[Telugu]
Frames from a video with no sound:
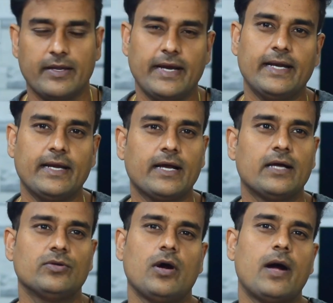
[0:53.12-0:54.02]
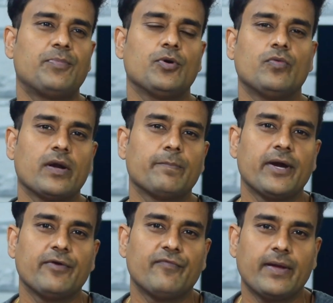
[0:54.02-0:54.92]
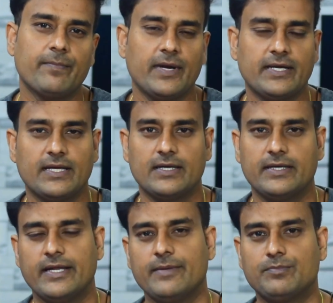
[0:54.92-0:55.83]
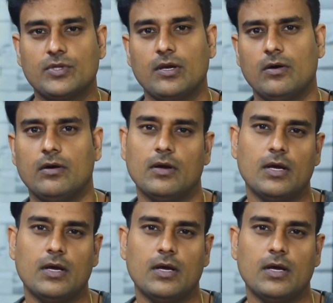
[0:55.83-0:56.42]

రెయిన్ అనే కాదు అప్ టు వన్ పాయింట్ ఫైవ్ మీటర్ డెప్త్లో